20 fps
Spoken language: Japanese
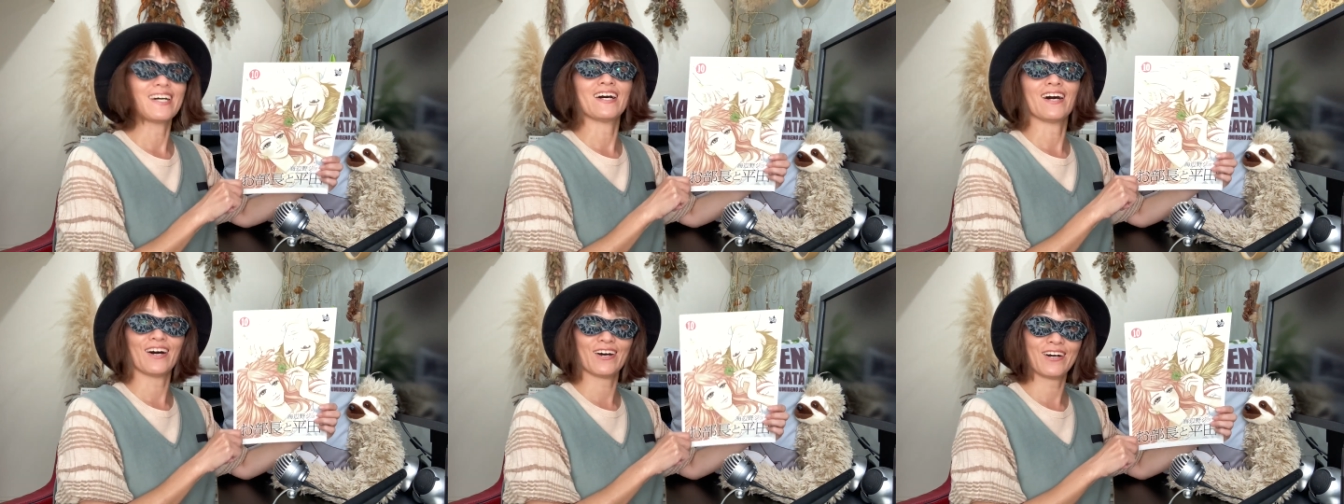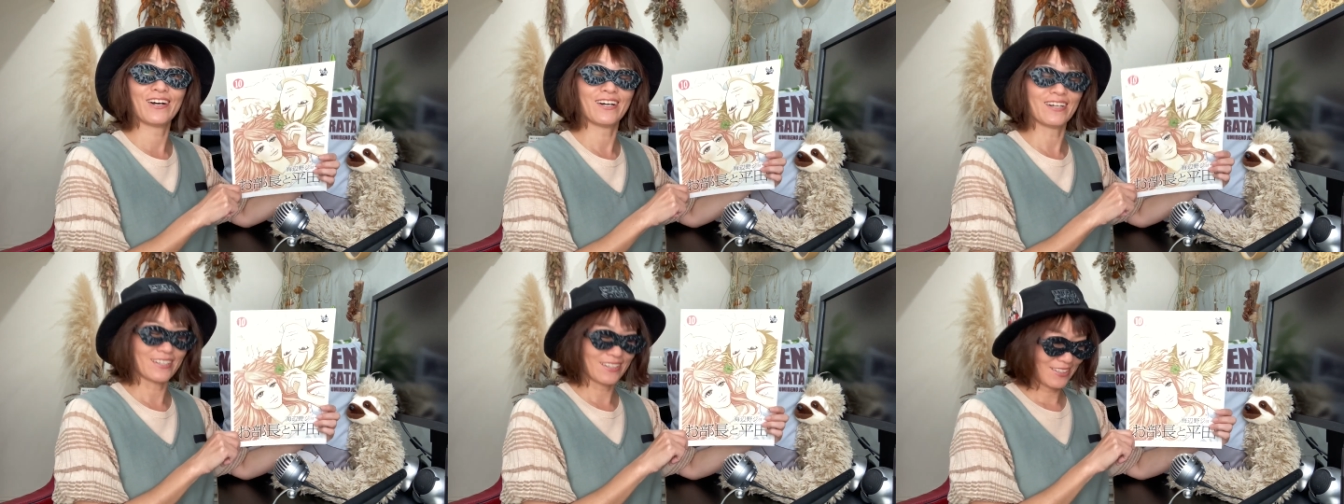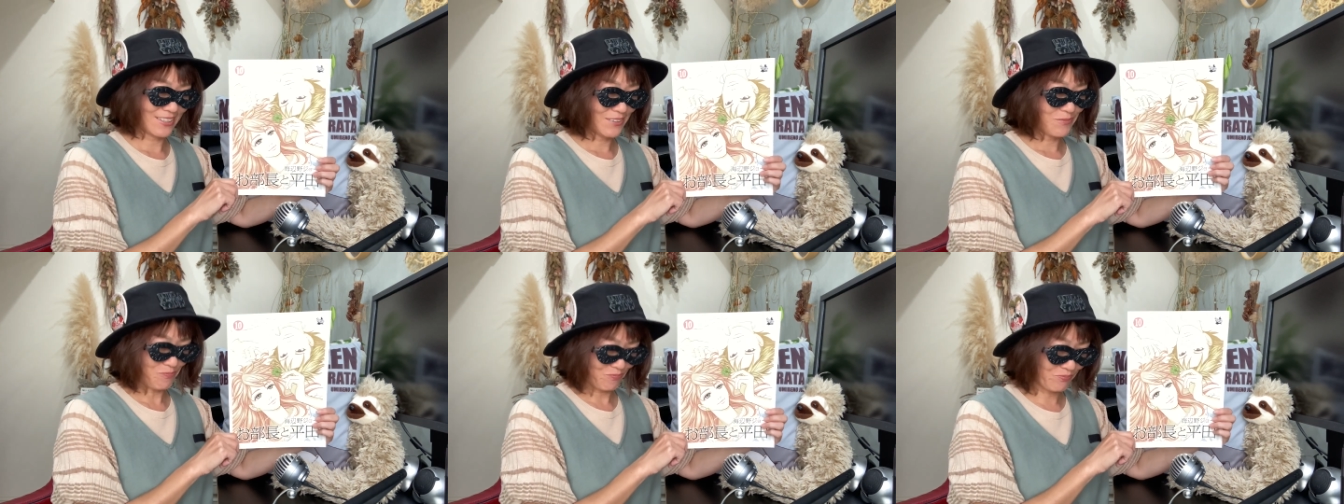ああ
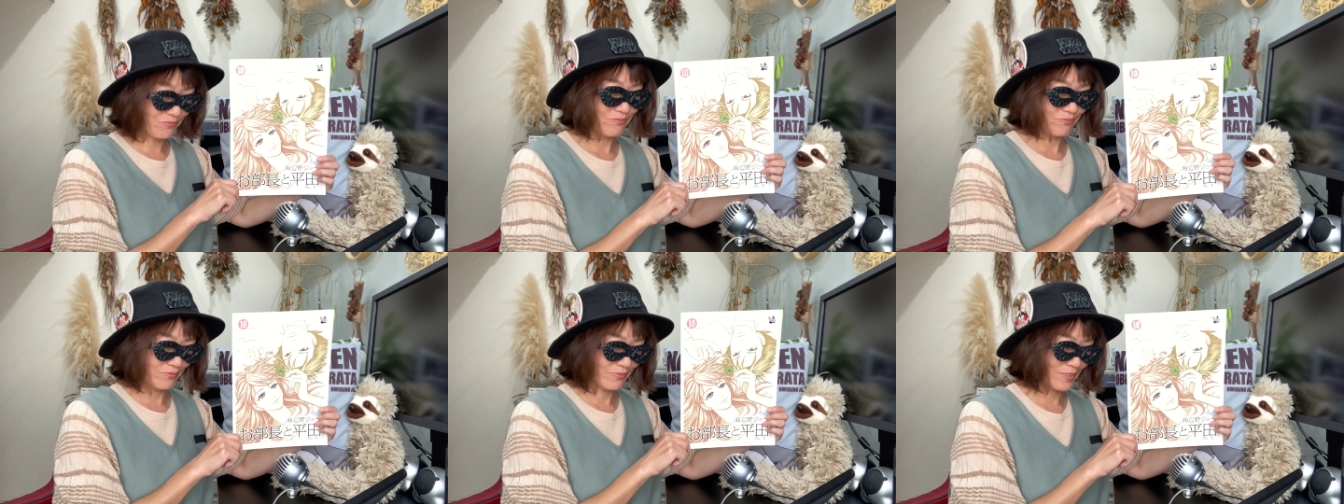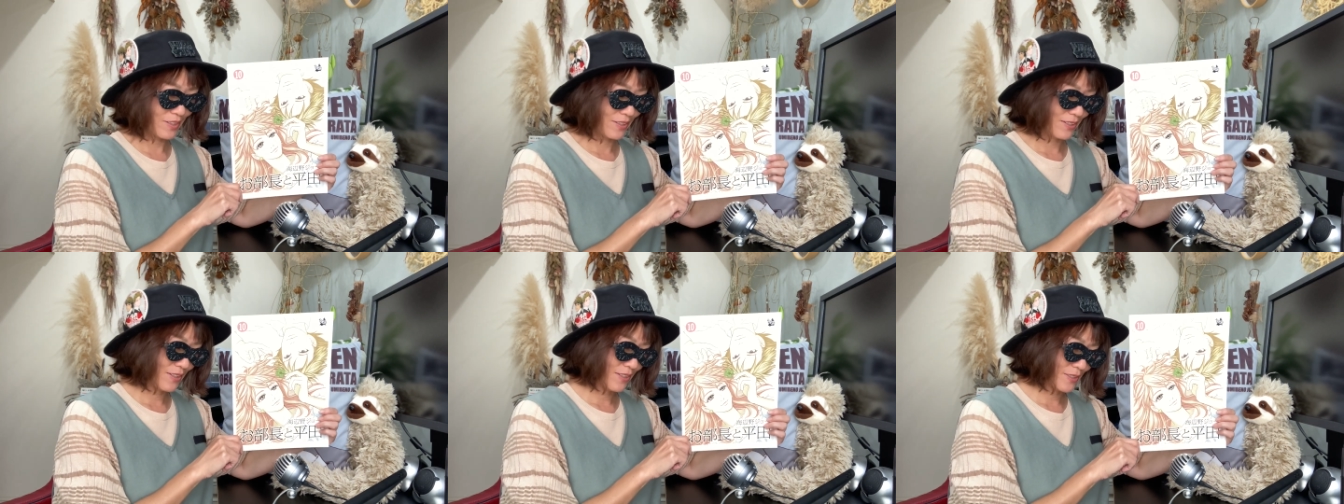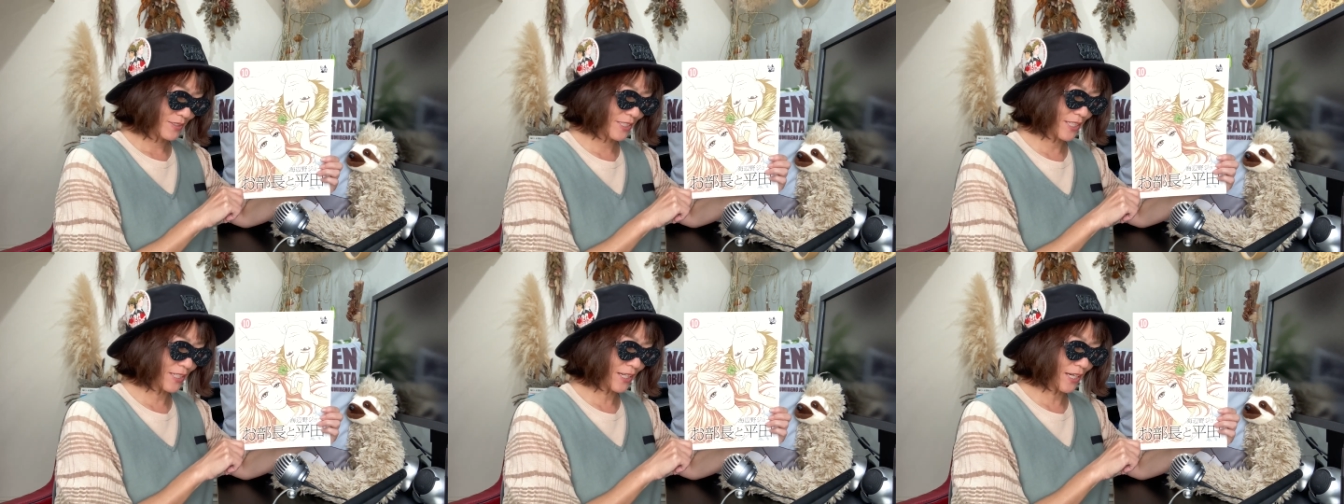うんうん
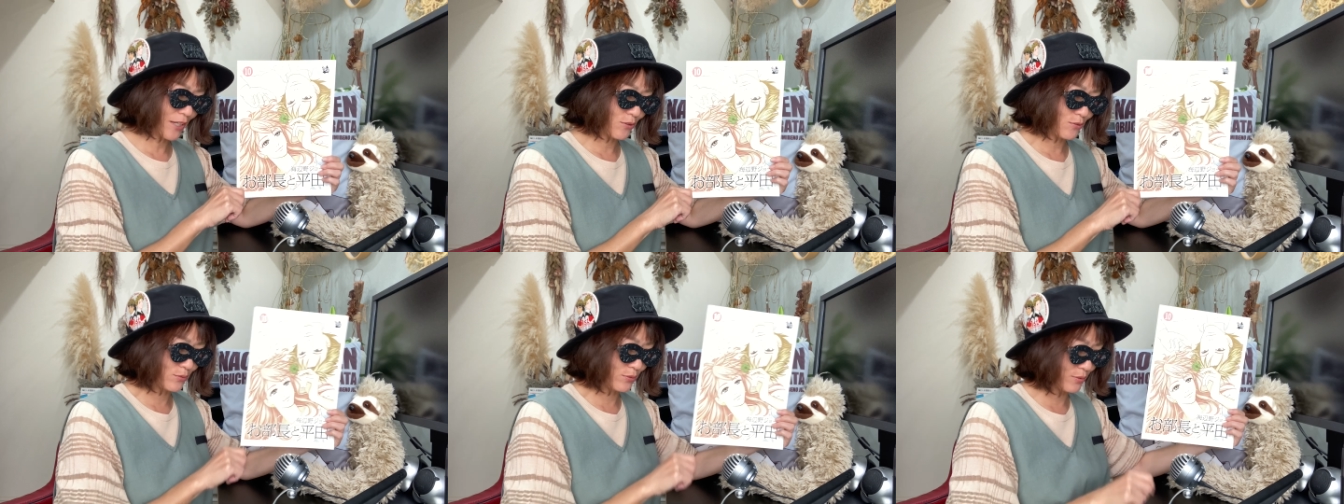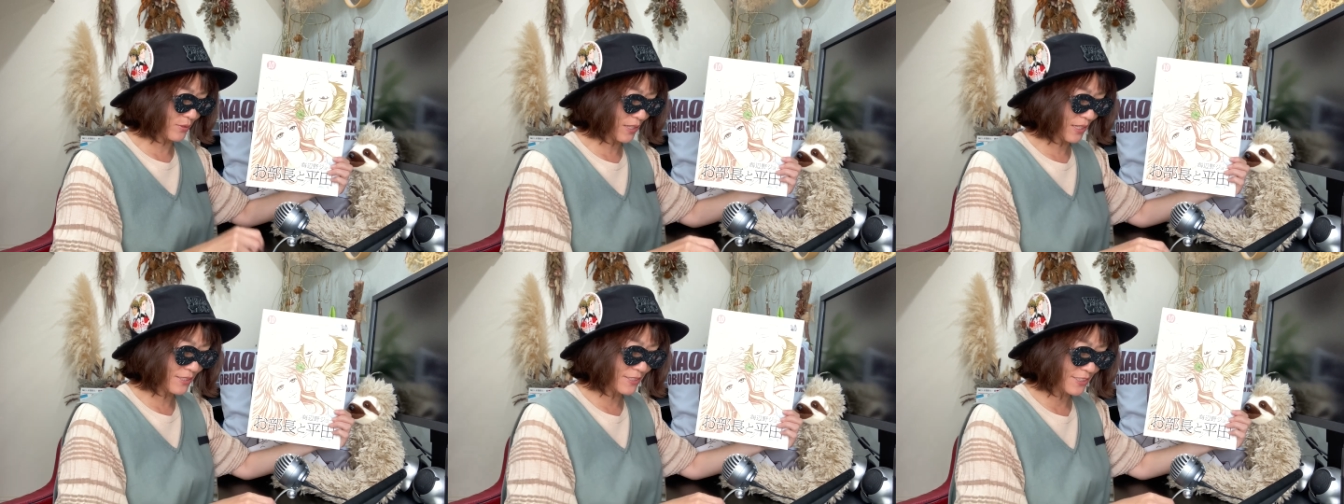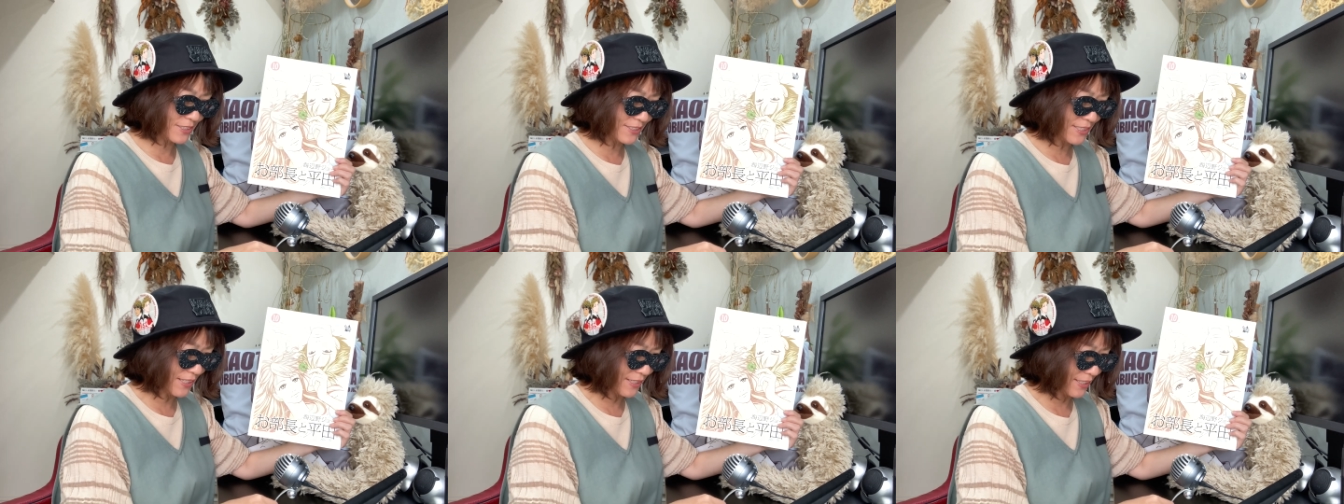世界を俯瞰
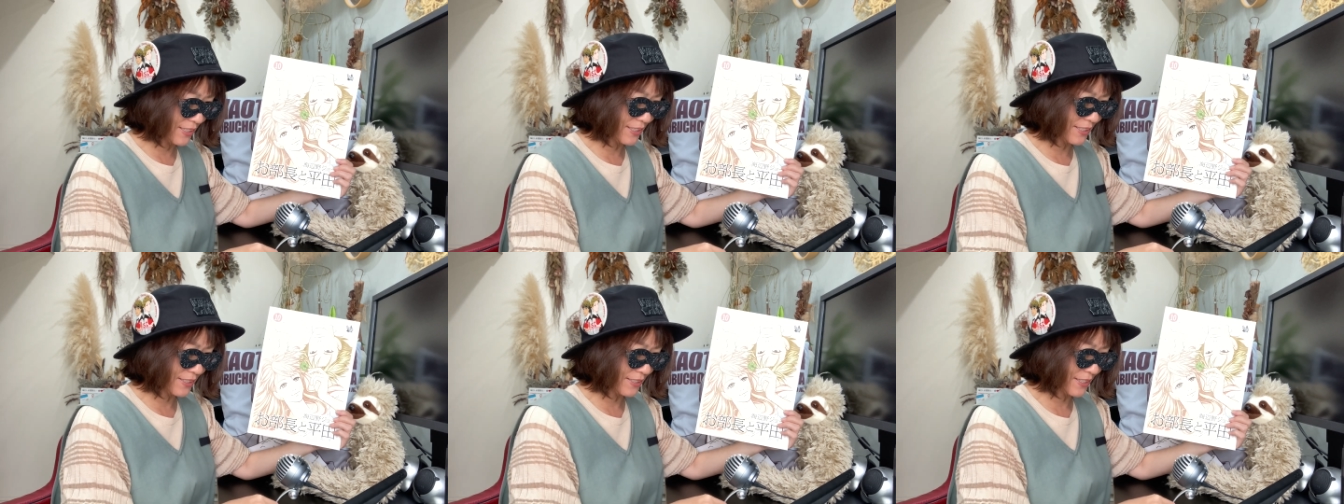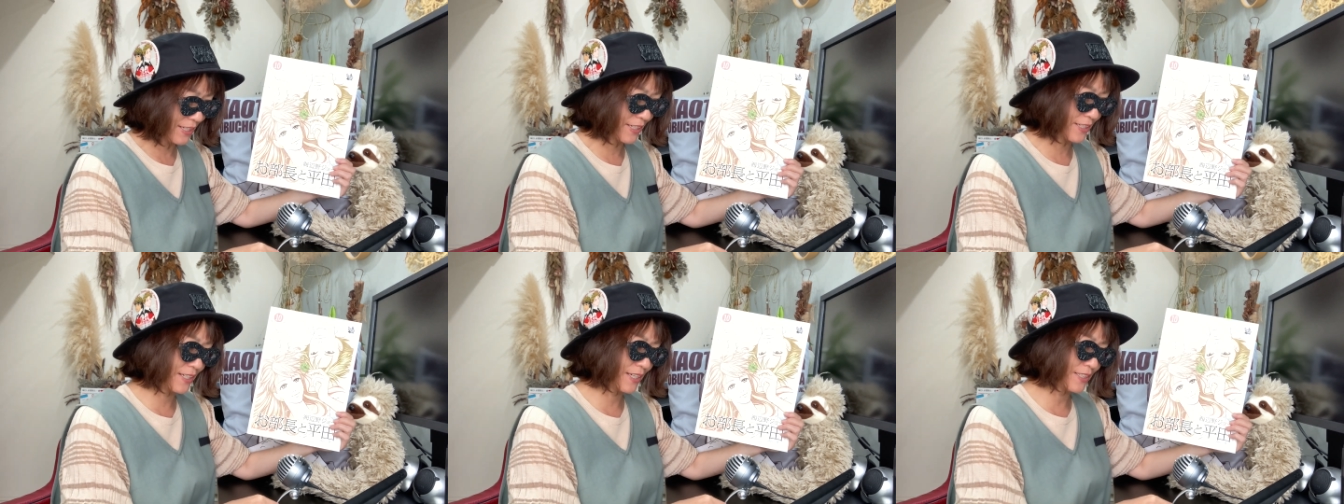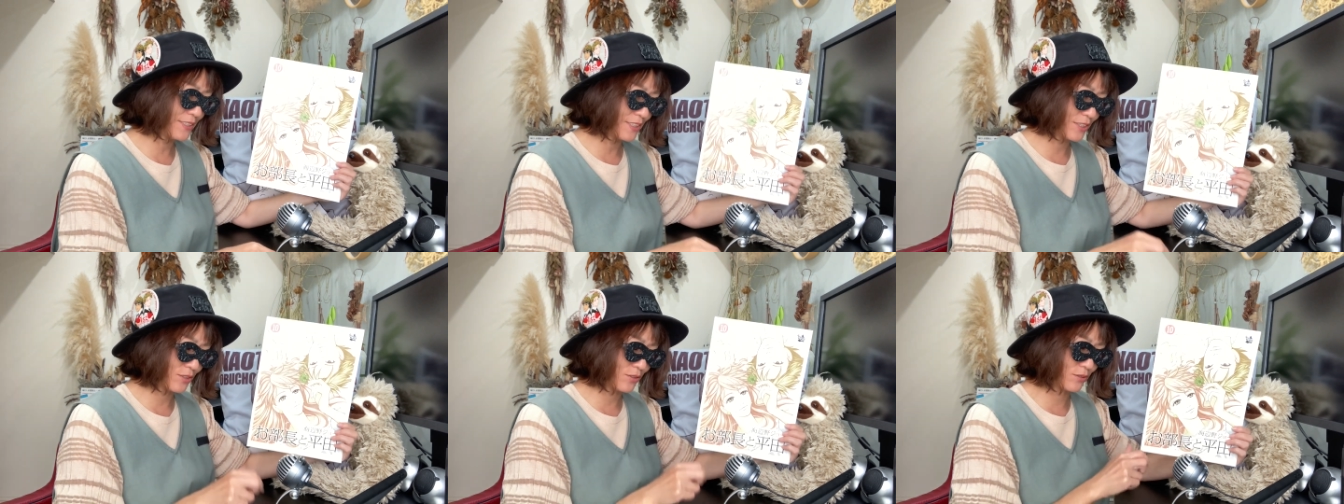したりキャッ
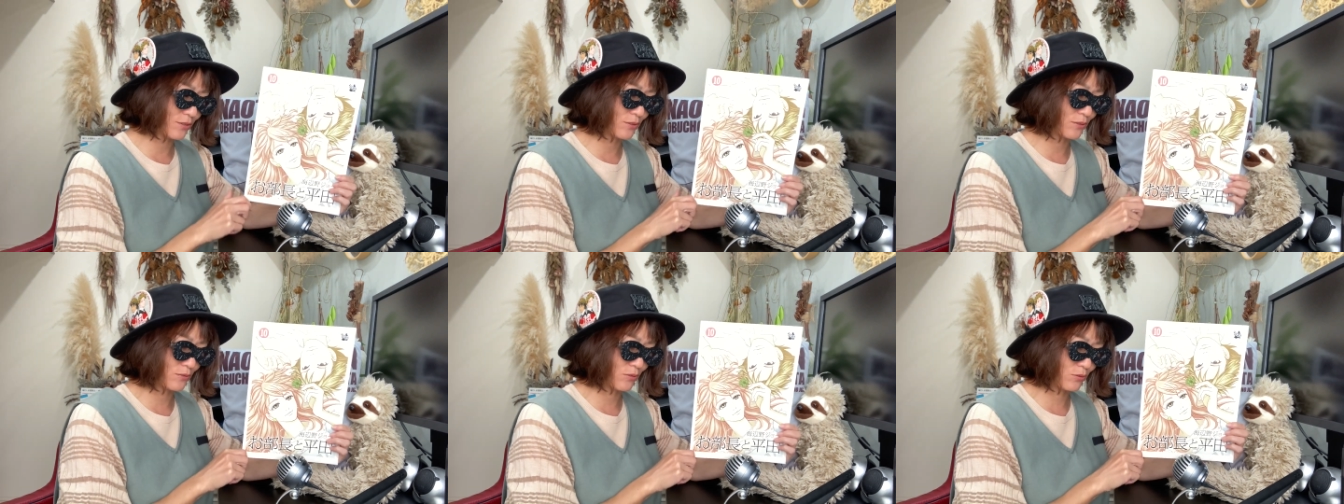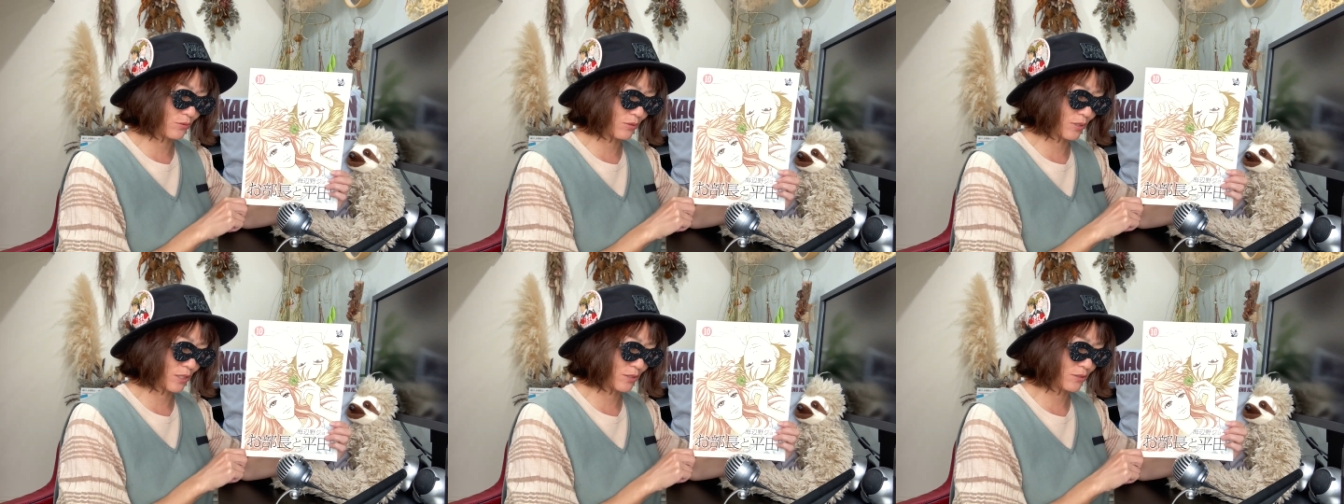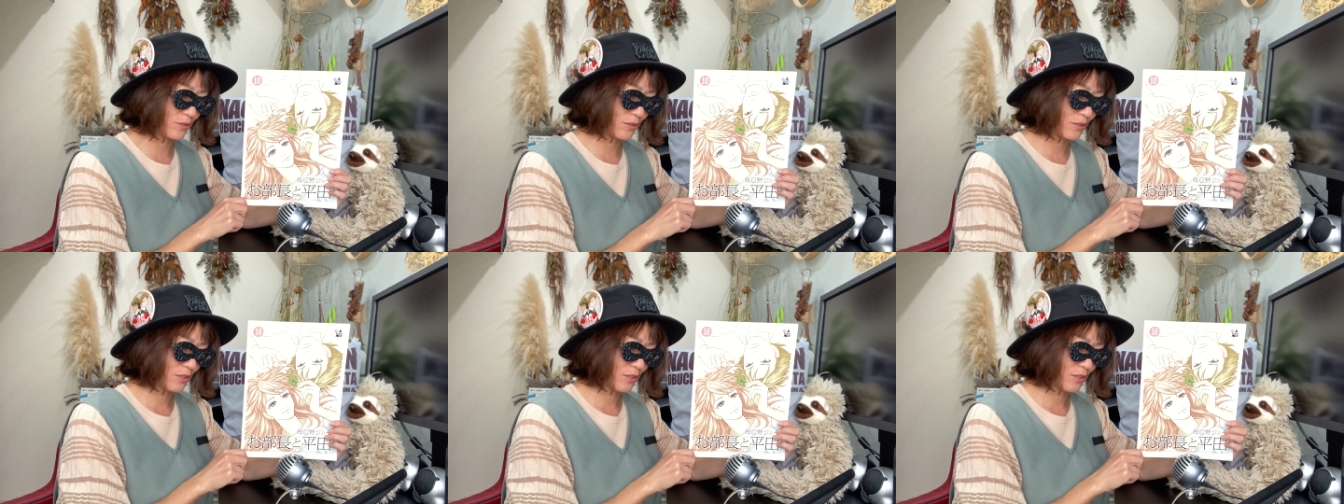チすることが、